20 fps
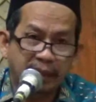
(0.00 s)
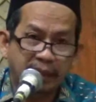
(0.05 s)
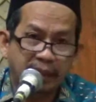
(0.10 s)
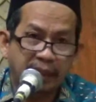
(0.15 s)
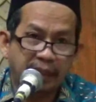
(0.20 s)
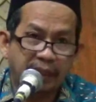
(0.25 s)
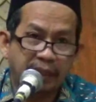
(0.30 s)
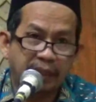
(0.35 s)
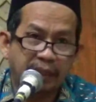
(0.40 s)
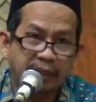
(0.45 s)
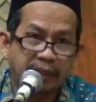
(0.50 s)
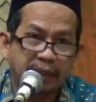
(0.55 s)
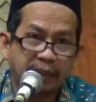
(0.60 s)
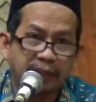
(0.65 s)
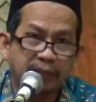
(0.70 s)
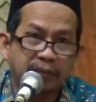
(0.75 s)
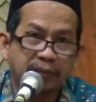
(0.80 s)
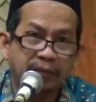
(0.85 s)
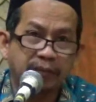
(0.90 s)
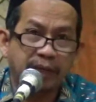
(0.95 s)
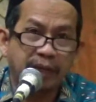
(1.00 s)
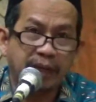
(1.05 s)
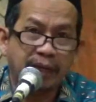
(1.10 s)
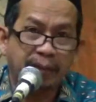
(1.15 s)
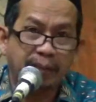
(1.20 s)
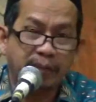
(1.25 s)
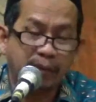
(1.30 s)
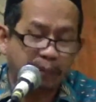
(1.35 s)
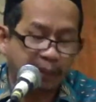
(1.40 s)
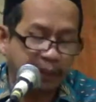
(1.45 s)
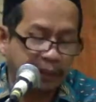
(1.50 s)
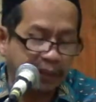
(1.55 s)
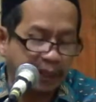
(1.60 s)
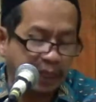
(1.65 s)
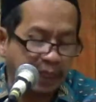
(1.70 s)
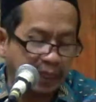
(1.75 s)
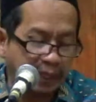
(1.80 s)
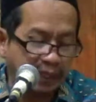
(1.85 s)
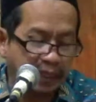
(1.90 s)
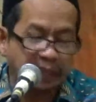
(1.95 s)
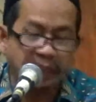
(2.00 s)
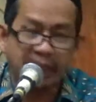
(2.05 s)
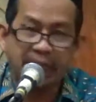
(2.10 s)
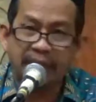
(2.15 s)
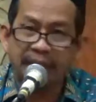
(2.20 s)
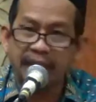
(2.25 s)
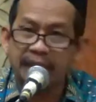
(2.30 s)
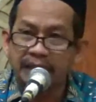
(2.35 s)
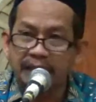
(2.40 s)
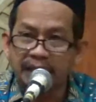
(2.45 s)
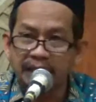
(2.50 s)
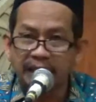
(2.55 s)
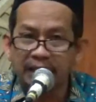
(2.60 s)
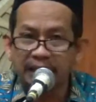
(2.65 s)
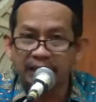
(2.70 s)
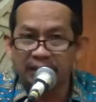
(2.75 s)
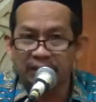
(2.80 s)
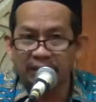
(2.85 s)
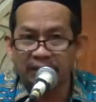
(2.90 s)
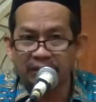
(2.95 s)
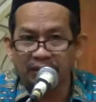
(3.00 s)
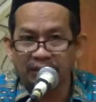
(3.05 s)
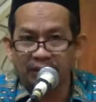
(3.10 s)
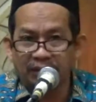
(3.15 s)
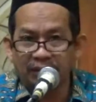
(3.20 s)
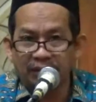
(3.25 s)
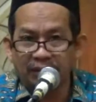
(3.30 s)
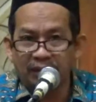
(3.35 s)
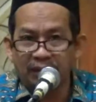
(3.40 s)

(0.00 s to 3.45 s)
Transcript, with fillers: nek teng wilayah provinsi kan kejaksaan tinggi hmm,